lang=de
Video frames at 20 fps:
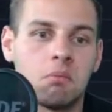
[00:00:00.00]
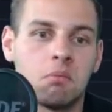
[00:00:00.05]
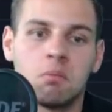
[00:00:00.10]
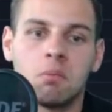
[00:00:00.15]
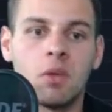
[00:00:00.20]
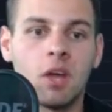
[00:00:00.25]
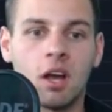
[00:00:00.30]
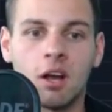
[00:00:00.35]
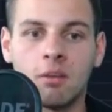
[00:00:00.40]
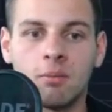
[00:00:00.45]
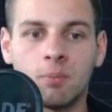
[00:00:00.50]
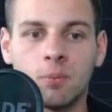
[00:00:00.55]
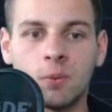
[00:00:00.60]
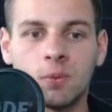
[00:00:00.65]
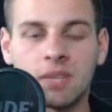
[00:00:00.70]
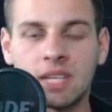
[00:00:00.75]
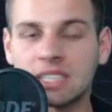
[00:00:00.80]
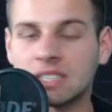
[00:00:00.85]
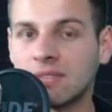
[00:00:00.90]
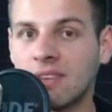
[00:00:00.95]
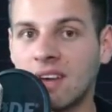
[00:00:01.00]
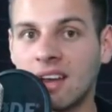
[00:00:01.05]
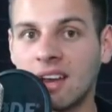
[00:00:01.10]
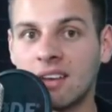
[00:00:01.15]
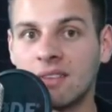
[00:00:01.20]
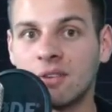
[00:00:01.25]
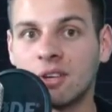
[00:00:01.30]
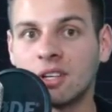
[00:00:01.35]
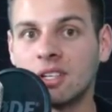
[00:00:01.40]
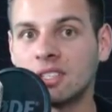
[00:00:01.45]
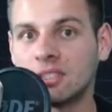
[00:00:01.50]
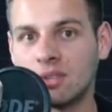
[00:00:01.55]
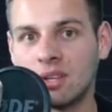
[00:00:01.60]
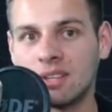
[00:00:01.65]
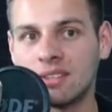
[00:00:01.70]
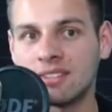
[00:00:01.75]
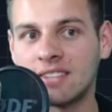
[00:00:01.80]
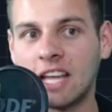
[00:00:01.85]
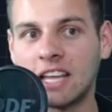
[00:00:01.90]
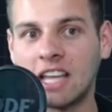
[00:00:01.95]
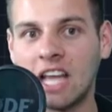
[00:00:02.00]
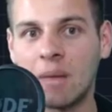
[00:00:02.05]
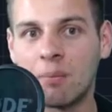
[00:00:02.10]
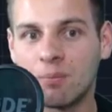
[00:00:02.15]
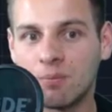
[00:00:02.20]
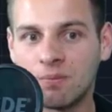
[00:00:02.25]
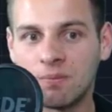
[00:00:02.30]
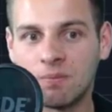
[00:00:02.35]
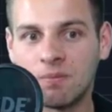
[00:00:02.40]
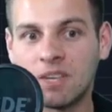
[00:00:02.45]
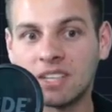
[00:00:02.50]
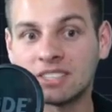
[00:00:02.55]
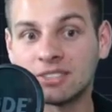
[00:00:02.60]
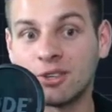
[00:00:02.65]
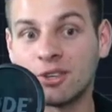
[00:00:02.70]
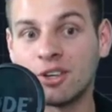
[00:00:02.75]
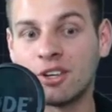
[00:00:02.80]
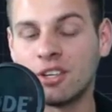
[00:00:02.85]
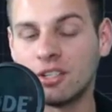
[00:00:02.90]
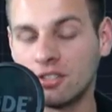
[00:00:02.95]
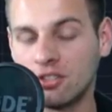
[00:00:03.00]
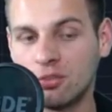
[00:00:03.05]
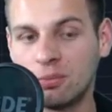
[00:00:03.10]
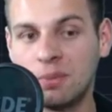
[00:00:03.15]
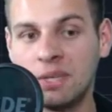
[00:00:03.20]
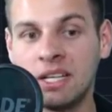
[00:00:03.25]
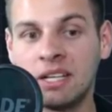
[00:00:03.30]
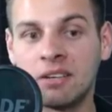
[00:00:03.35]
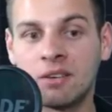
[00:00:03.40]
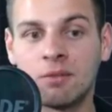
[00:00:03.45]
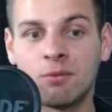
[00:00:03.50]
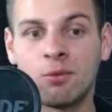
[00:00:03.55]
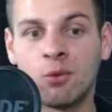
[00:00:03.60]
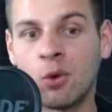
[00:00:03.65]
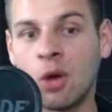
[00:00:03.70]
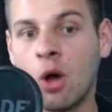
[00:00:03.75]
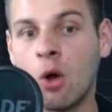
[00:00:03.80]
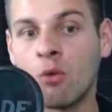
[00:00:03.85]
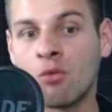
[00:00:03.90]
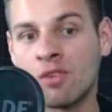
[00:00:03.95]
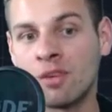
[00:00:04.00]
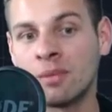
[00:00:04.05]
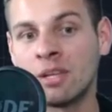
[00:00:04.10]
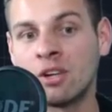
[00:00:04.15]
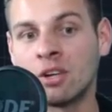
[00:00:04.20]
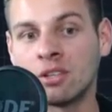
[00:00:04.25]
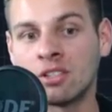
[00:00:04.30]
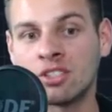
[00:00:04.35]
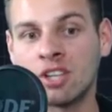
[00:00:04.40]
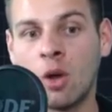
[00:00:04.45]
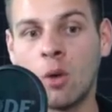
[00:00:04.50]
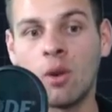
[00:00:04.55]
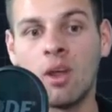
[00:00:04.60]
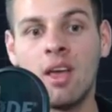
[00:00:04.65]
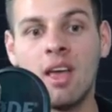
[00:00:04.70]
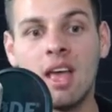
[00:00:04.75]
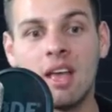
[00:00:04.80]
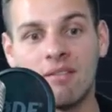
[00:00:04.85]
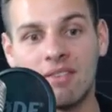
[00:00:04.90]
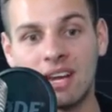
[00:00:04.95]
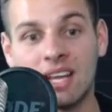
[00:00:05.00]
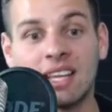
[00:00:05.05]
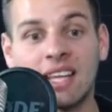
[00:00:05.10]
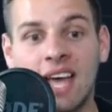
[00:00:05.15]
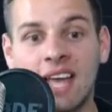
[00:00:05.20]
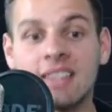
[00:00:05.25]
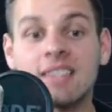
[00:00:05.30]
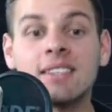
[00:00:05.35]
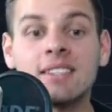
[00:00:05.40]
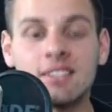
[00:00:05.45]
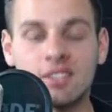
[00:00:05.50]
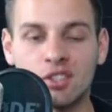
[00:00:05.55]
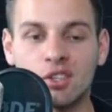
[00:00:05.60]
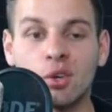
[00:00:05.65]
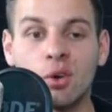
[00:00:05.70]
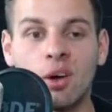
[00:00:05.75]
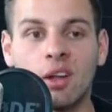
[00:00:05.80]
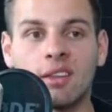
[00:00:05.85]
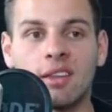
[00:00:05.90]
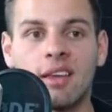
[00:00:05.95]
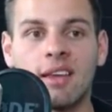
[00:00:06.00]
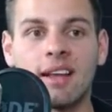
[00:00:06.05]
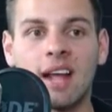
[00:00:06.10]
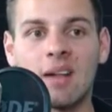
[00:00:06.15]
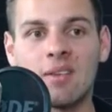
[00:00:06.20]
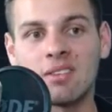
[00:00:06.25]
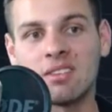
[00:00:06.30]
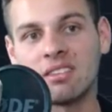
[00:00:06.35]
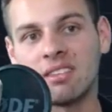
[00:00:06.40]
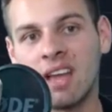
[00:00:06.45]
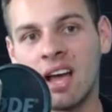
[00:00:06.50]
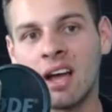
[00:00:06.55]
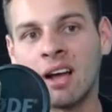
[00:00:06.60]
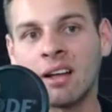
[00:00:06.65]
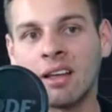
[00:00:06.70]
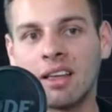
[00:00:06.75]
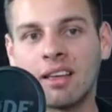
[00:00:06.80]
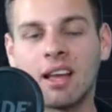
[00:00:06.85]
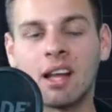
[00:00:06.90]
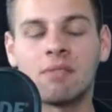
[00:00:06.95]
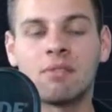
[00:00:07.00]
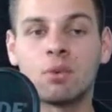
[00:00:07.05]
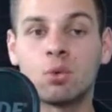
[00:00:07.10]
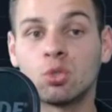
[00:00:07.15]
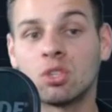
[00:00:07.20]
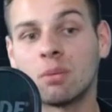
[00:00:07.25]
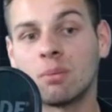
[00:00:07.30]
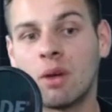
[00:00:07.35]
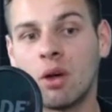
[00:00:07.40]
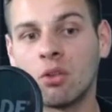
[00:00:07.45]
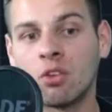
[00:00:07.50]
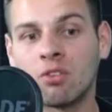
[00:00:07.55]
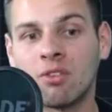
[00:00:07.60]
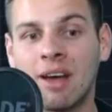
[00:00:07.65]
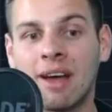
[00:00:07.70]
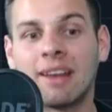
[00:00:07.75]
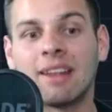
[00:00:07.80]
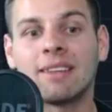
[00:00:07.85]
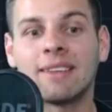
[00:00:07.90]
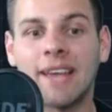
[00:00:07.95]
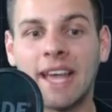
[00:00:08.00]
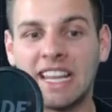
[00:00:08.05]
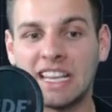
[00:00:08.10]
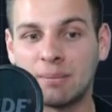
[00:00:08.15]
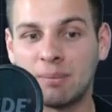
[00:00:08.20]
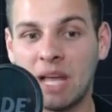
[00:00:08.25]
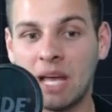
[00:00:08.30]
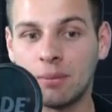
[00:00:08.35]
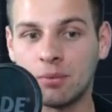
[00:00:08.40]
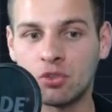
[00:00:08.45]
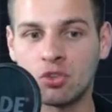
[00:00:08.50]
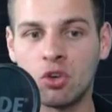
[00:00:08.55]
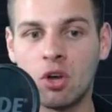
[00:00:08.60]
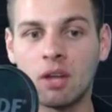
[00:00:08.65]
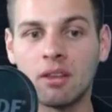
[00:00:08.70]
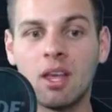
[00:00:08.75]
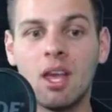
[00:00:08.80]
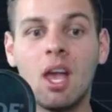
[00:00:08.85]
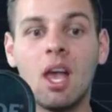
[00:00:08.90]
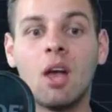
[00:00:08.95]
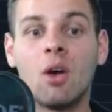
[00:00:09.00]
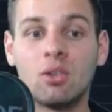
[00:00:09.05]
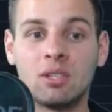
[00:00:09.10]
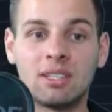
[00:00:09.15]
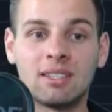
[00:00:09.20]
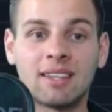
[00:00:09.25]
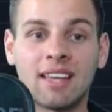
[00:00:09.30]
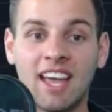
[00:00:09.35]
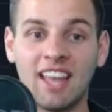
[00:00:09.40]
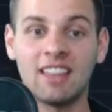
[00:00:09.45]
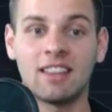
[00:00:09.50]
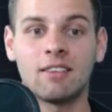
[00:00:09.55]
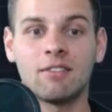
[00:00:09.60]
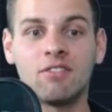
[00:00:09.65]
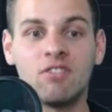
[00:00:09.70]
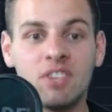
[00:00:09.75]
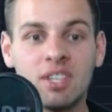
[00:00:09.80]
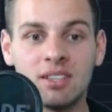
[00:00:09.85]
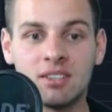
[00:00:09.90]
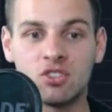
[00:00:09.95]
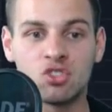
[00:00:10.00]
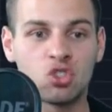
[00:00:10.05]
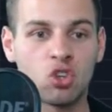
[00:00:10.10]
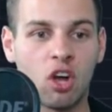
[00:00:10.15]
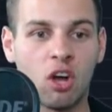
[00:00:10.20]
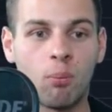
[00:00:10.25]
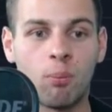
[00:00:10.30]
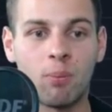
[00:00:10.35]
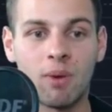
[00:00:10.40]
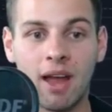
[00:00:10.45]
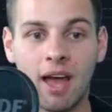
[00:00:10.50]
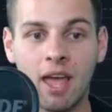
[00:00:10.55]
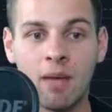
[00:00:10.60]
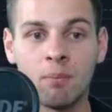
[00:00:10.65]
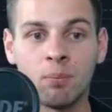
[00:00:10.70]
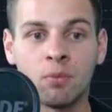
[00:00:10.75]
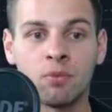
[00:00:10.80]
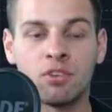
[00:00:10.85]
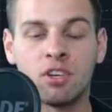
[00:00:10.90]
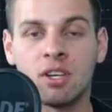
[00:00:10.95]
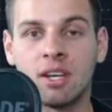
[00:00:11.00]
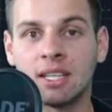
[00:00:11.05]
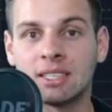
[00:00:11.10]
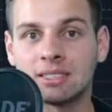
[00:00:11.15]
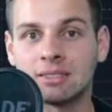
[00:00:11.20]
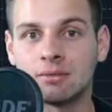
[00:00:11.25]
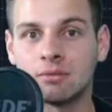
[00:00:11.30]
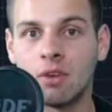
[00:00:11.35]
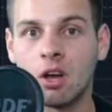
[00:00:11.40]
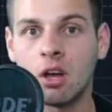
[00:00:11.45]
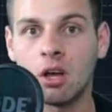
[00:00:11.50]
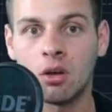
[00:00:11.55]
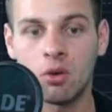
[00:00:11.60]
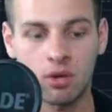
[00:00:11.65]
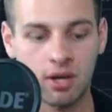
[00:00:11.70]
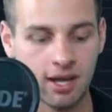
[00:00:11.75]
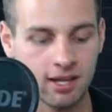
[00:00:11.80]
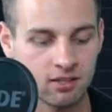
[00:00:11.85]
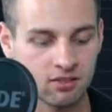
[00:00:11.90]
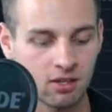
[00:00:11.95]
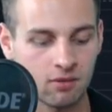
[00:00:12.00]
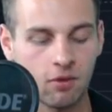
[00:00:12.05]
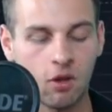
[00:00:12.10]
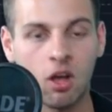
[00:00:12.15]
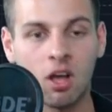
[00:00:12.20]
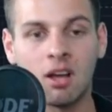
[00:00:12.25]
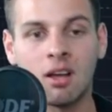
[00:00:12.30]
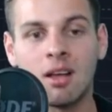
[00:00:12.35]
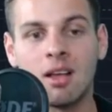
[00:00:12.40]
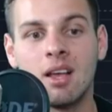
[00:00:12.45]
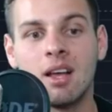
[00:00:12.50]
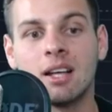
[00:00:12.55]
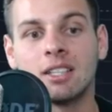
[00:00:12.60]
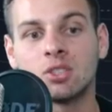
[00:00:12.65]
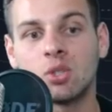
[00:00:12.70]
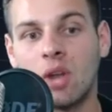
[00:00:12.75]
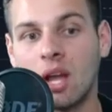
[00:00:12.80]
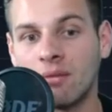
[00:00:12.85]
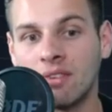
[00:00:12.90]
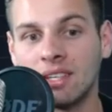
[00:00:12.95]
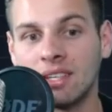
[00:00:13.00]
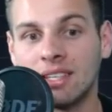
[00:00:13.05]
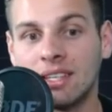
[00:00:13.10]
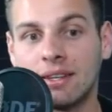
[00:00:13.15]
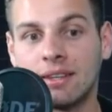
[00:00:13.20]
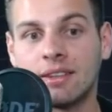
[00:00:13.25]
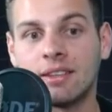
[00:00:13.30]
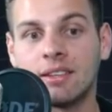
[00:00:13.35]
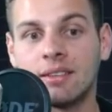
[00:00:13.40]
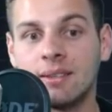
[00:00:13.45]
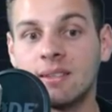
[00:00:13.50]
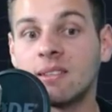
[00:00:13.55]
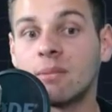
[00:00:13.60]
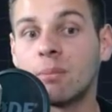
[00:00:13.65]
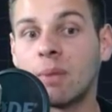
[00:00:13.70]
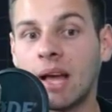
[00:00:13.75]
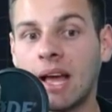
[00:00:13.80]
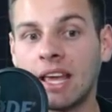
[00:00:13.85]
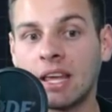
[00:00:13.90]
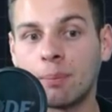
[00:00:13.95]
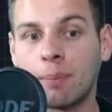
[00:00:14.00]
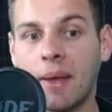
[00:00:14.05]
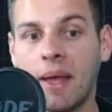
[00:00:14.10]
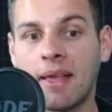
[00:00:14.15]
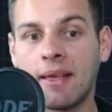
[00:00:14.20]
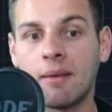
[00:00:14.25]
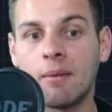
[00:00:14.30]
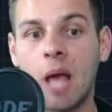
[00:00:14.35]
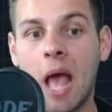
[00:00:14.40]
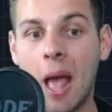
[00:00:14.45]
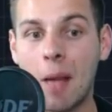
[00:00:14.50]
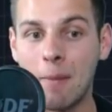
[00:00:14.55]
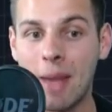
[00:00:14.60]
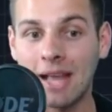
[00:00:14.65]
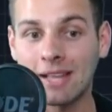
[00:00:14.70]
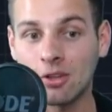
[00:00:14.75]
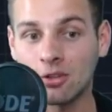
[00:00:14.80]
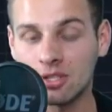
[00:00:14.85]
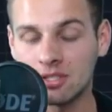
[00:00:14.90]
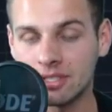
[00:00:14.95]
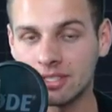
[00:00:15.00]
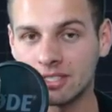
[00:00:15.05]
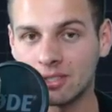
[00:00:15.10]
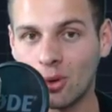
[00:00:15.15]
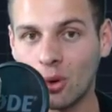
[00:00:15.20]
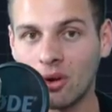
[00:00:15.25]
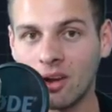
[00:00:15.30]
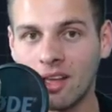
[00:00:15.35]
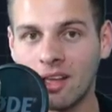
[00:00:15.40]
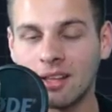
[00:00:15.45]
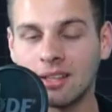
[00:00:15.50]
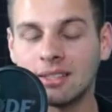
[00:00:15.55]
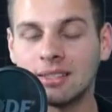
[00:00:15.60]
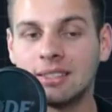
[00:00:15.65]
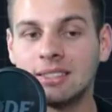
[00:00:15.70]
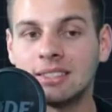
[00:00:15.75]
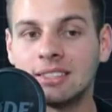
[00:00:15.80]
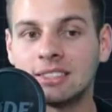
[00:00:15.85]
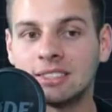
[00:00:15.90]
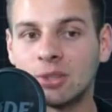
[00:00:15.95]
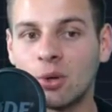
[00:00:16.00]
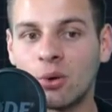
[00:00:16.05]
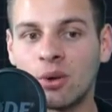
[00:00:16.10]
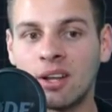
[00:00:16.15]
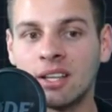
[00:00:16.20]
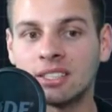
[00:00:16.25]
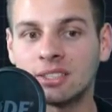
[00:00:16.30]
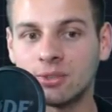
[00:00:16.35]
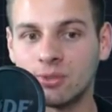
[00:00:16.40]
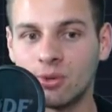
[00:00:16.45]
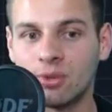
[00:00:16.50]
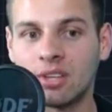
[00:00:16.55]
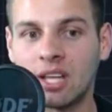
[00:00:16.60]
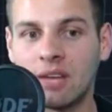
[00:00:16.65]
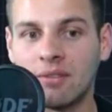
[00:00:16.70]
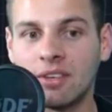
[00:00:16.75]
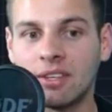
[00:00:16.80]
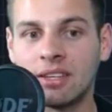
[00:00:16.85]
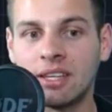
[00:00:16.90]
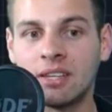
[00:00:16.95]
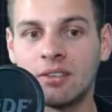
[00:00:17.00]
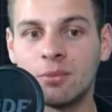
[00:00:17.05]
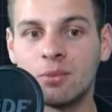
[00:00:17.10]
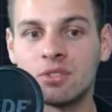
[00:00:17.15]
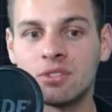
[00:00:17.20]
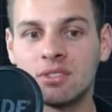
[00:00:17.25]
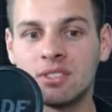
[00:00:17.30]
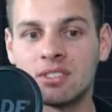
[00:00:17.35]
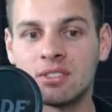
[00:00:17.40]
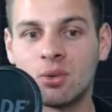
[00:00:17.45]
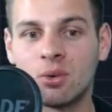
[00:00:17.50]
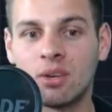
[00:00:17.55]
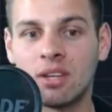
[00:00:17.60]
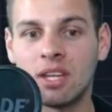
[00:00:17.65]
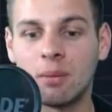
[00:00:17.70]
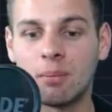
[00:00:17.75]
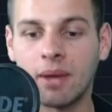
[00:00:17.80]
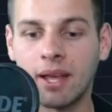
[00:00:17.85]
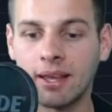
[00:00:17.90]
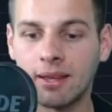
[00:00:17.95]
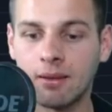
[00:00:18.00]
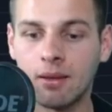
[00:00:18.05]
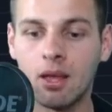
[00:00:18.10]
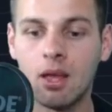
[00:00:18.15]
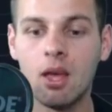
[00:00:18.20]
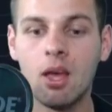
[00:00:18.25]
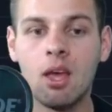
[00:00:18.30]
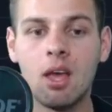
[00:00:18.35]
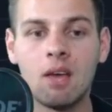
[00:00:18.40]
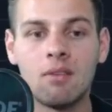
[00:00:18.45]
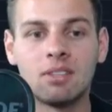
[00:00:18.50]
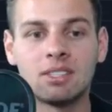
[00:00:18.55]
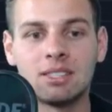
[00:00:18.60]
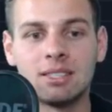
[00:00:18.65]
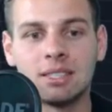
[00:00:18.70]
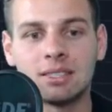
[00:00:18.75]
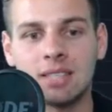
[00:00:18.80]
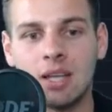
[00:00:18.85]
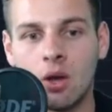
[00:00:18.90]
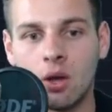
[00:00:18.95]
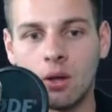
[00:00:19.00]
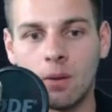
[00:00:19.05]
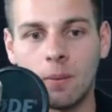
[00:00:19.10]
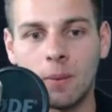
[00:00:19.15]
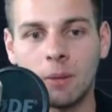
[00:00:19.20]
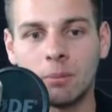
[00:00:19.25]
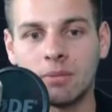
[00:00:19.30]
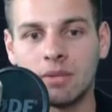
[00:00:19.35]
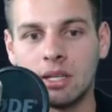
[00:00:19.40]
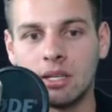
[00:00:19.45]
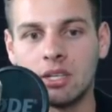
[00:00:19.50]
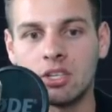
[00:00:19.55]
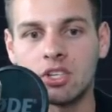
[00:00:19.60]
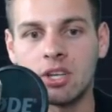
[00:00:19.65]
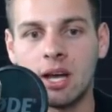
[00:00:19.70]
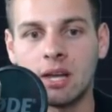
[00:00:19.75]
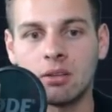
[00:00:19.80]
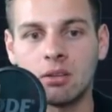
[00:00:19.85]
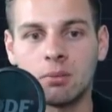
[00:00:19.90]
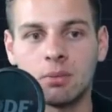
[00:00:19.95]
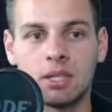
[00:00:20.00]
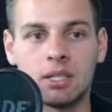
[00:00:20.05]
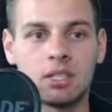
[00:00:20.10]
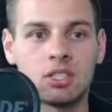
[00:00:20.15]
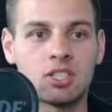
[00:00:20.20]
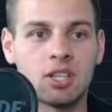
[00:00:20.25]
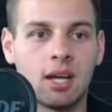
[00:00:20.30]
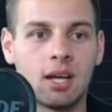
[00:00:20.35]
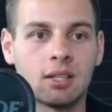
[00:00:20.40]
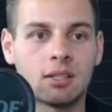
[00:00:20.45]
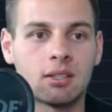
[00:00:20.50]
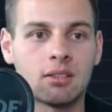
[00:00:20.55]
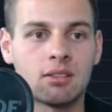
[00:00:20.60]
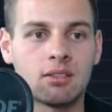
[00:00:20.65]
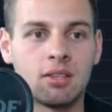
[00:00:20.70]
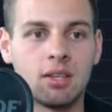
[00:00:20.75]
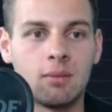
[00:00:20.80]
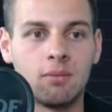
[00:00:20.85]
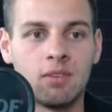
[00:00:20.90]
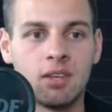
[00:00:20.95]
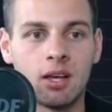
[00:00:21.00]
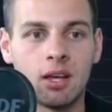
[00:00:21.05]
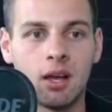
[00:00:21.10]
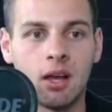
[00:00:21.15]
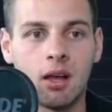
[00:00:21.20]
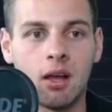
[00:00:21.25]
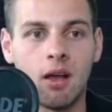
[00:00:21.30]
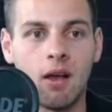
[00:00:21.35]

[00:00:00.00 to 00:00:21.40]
ja, und das war dann wirklich so ein Setup, was solche Leute spielen und worauf eben die Leute schauen. Weil der Trend ist short. Egal was sie sagen, egal wie gut der Bounce war, der Trend bleibt short und der Trend wird short bleiben für die nächsten Wochen oder ein, zwei Wochen, solange wir nicht diesen Bereich brechen. Merkt euch diese Zone, diese Zone ist ultra wichtig, wir müssen die Zone hier brechen. Wir sind jetzt auch am Daily Chart und am Daily Chart sehen wir